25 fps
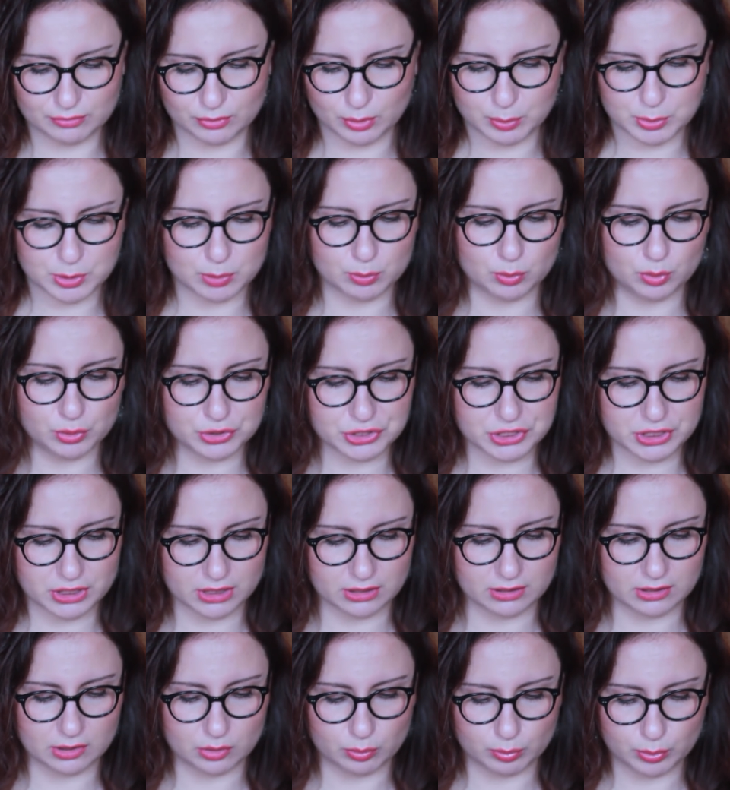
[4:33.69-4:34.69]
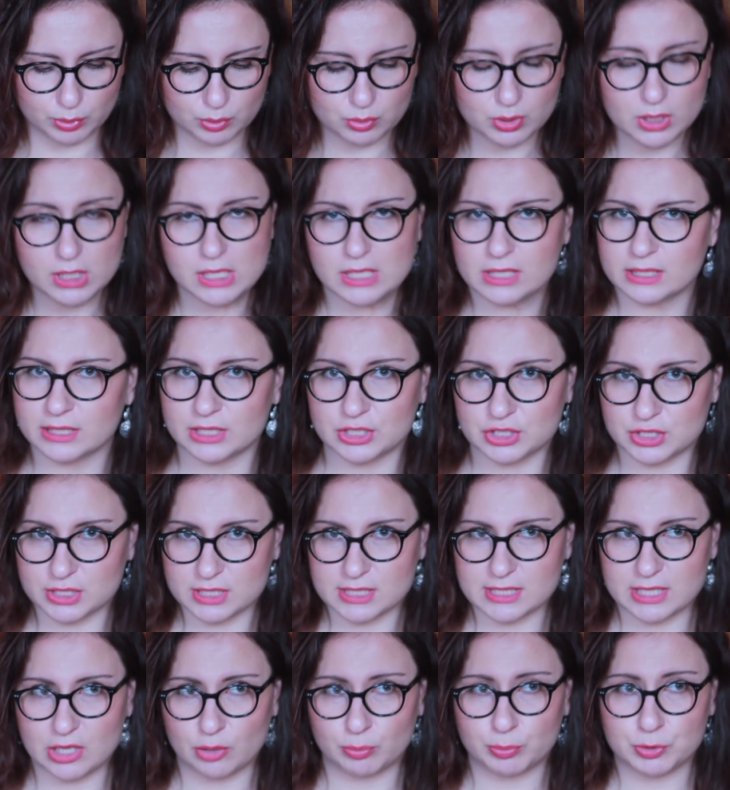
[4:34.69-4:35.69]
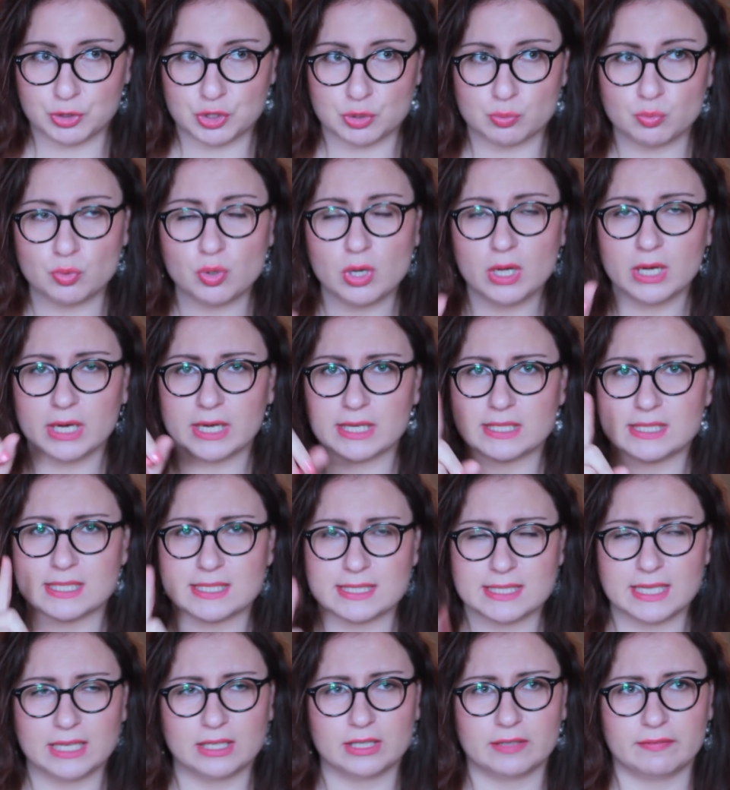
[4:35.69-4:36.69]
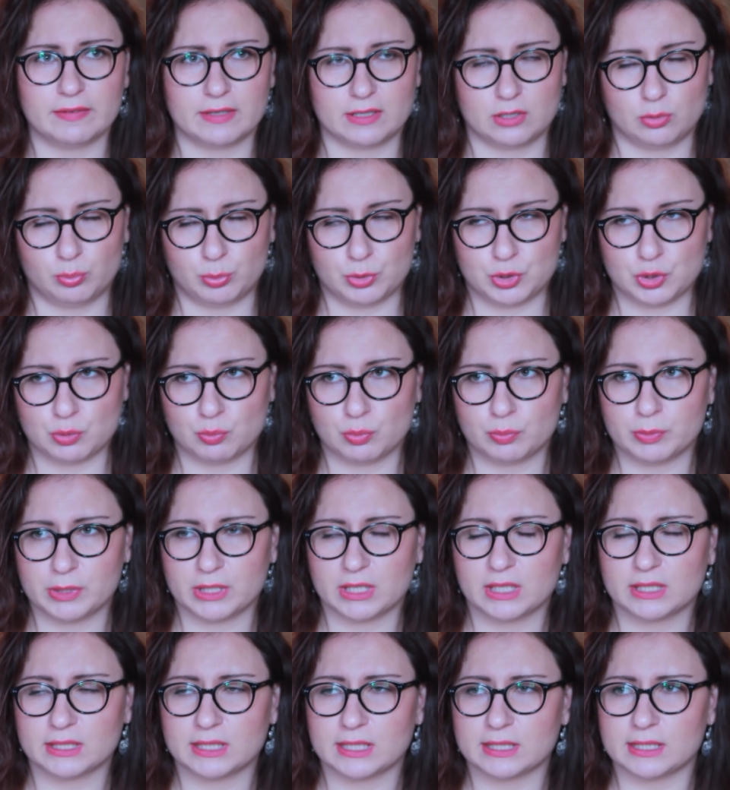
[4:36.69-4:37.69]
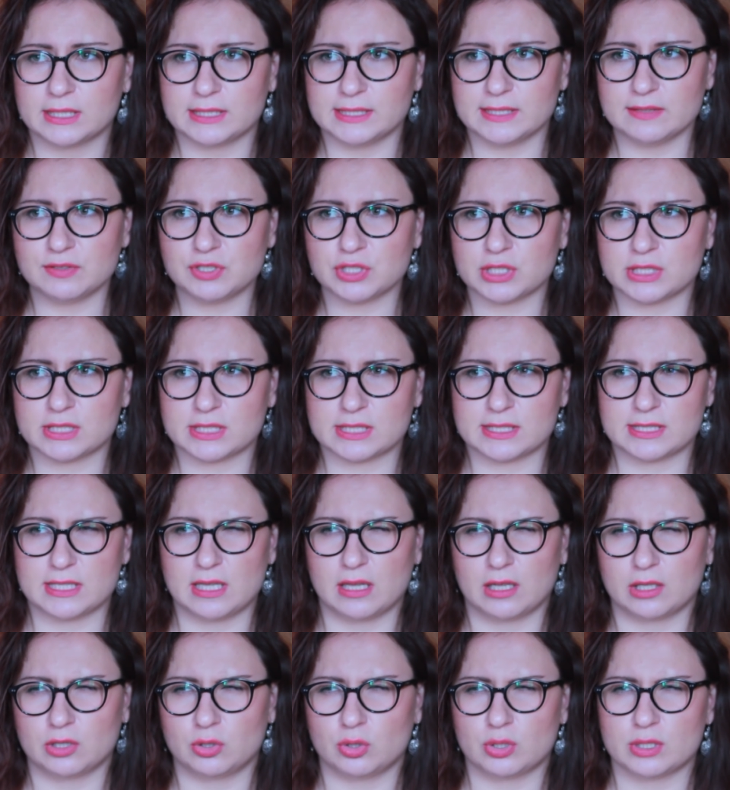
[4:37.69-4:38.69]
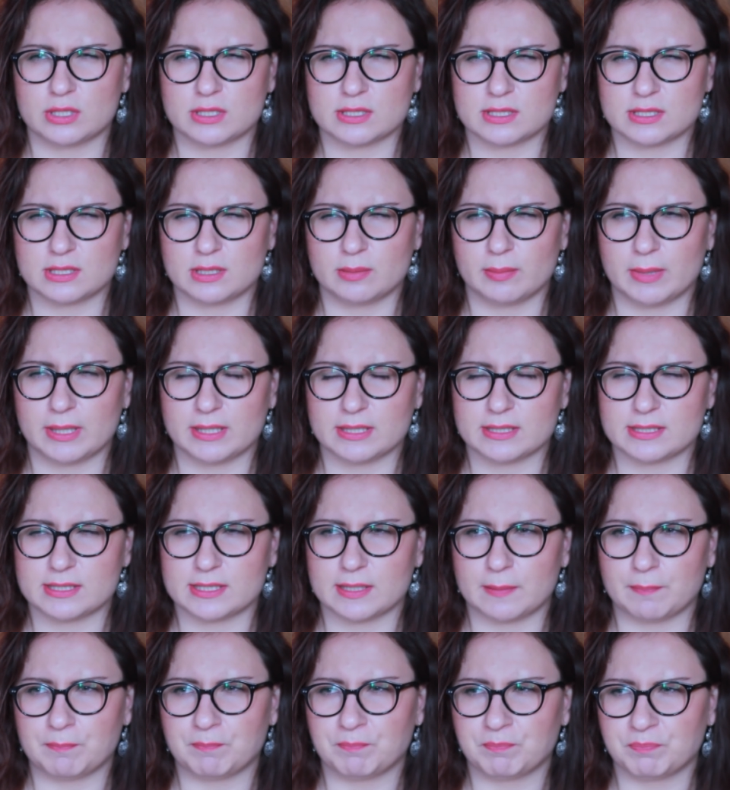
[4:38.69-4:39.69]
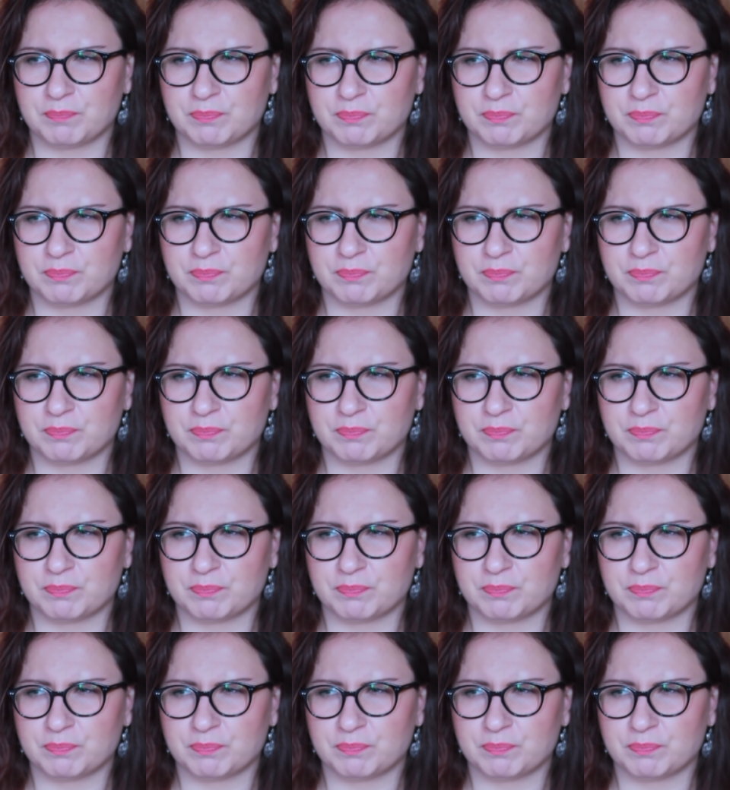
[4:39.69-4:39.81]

В общем, очень это люблю, даже не знаю почему, хотя знаю, наверное, почему. Мне как-то одна девочка сказала, которая занимается